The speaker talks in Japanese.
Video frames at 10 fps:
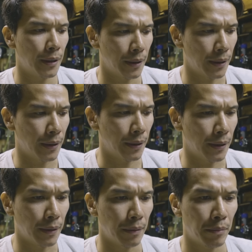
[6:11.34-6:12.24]
う
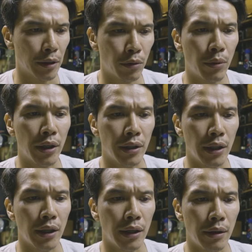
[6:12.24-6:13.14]
ん。まあとはい
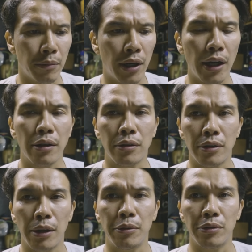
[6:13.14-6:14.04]
え、もう早
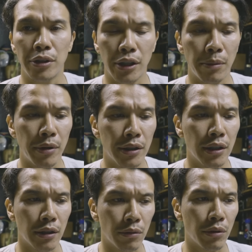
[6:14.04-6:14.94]
くレビューして皆
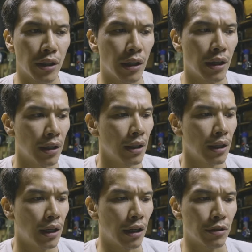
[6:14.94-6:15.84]
さんにどういった
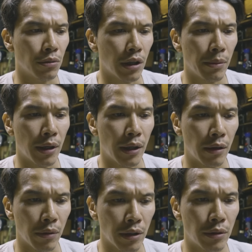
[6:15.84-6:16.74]
アクションカメラな
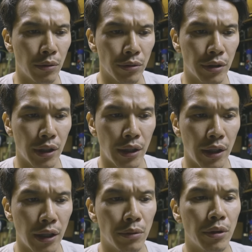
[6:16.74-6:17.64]
のかっていうのを伝え
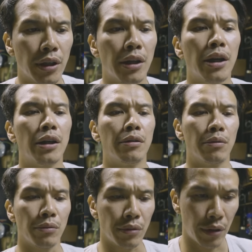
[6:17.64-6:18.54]
ないといけない
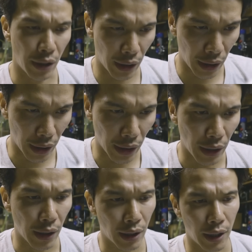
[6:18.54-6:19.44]
ので、
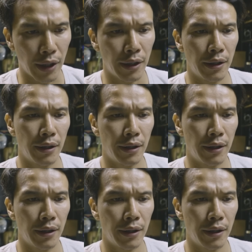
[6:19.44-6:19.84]
はい。